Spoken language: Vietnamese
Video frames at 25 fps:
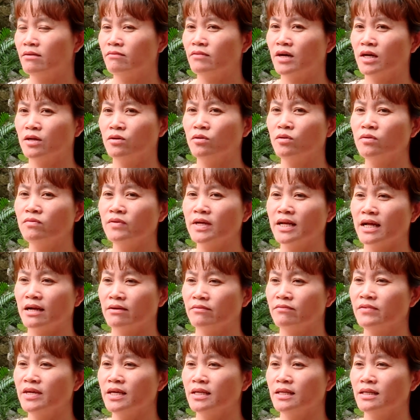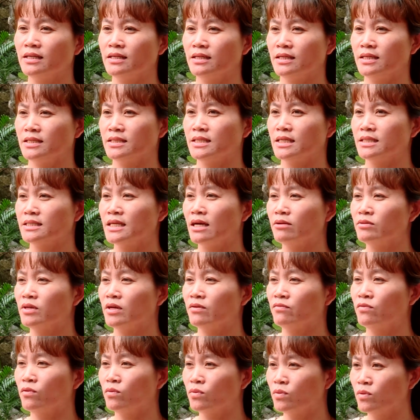và đối với đảng viên thì sẽ giao
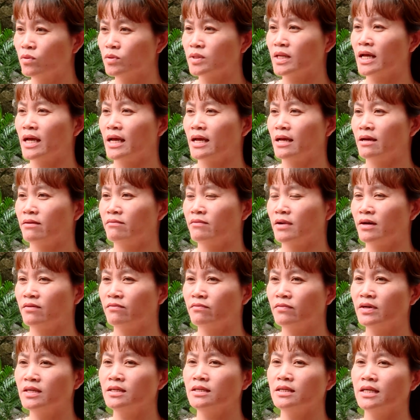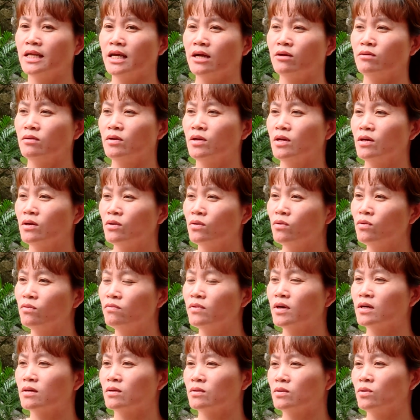nhiệm vụ cụ thể và phân theo khu
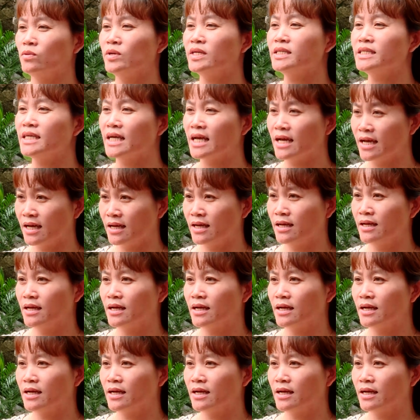vực lũy tre